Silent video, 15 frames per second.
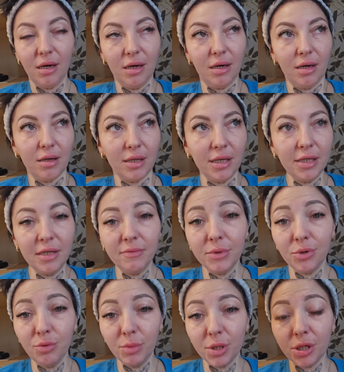а, если вы
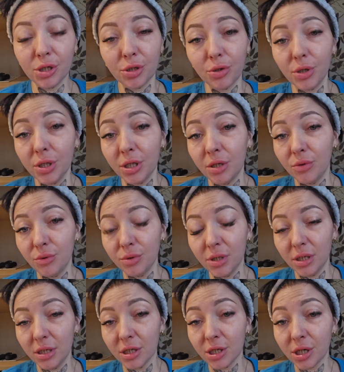думаете, что эти люди
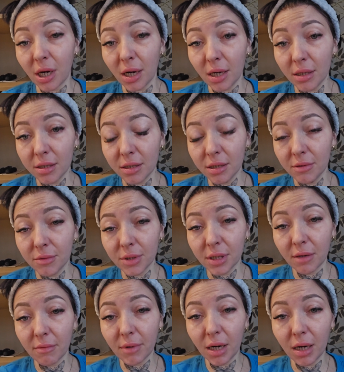лежат, не
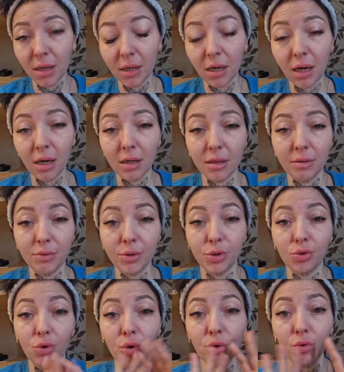вставая, и
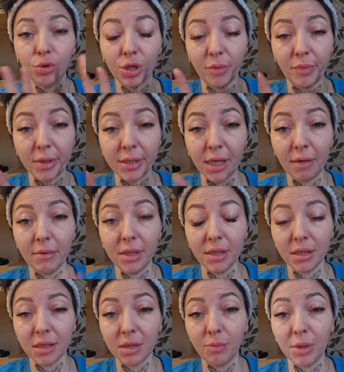все, уже поставили
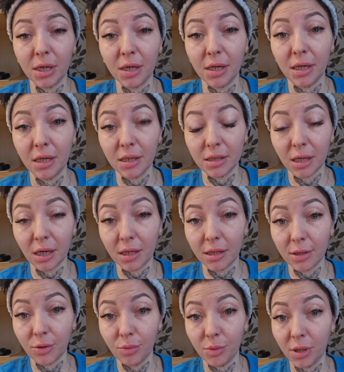на себе крест и
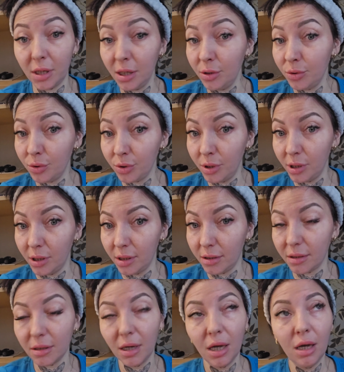хотят умереть, то нет.
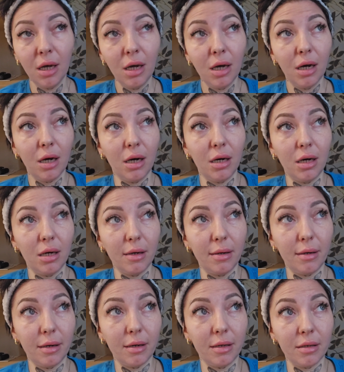
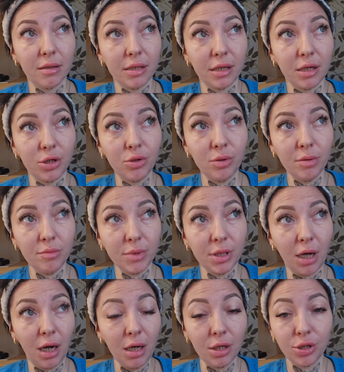А, скажу вам
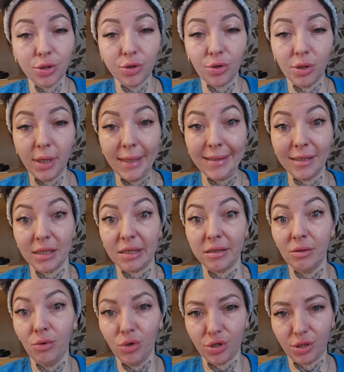так, что это
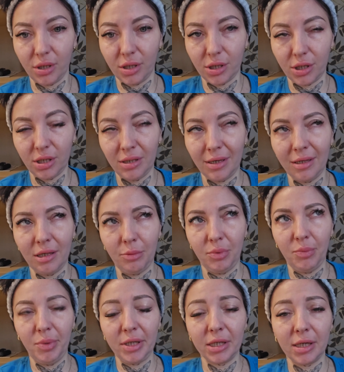сложная жизнь. Это
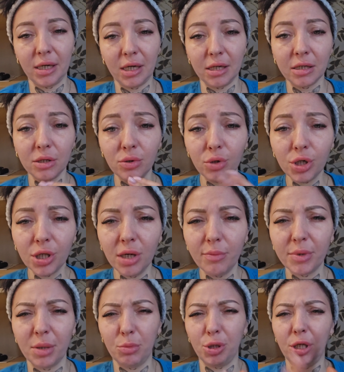пипец какая сложная,
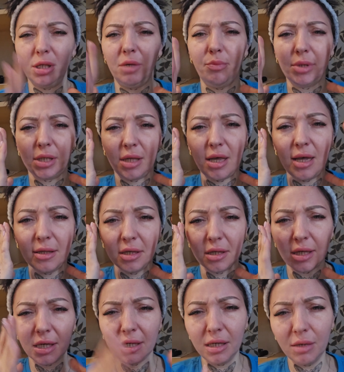потому что ты постоянно
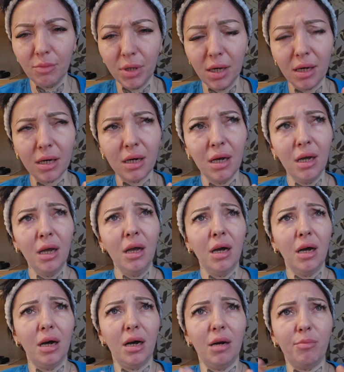на химиях,
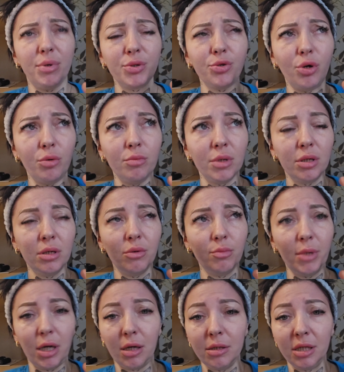а, потом э, у
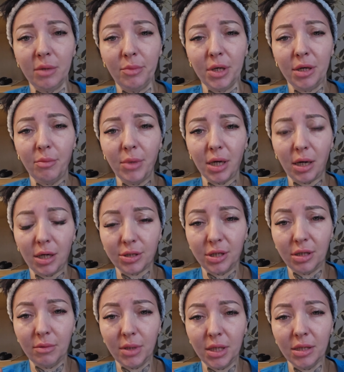меня химия каждые
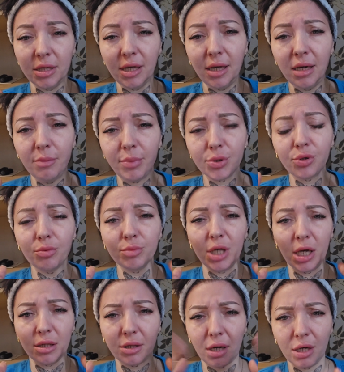две недели, потом
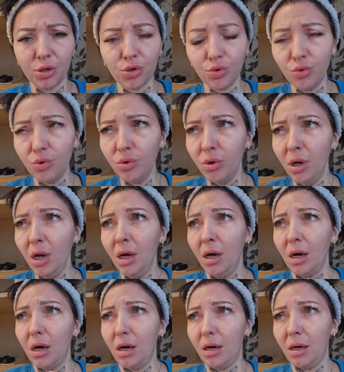я отхожу,
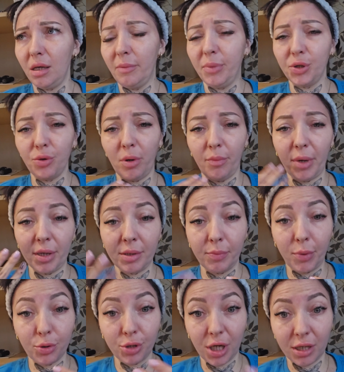и потом опять
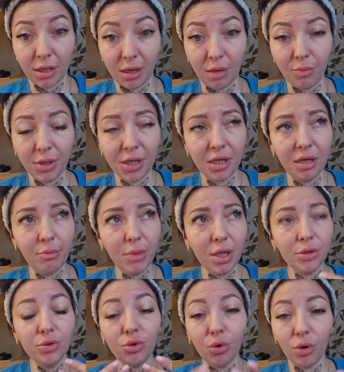получается как бы
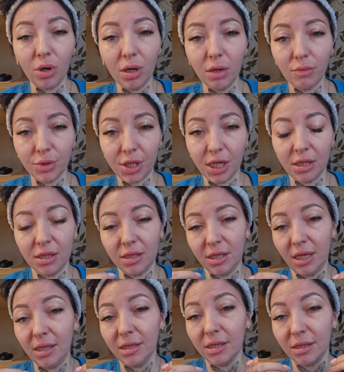химия, но вот эти
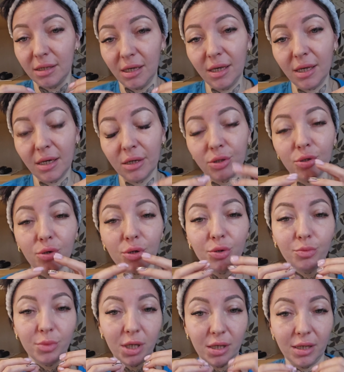10 дней, которые у
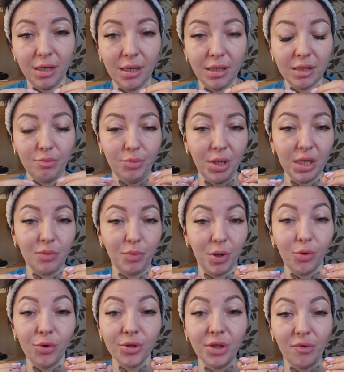меня есть без
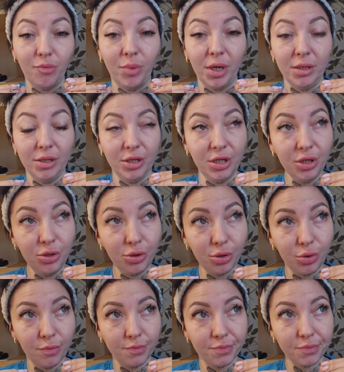похода в
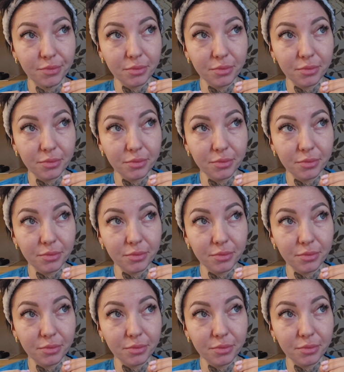больницу,